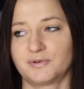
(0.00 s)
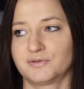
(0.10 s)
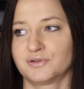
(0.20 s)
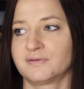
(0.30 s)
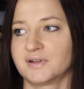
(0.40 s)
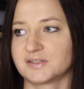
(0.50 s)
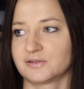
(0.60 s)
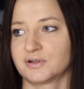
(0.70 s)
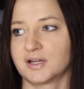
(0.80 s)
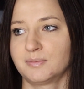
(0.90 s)
spowodować
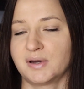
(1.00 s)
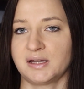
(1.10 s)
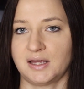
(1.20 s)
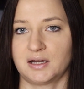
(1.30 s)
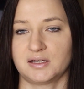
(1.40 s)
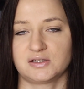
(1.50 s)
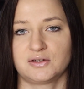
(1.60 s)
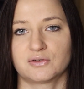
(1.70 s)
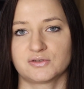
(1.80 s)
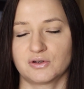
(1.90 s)
trochę barierę,
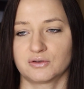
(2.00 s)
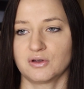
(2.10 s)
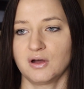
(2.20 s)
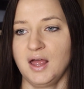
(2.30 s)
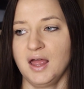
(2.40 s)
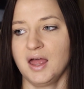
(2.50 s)
jeśli chodzi o to,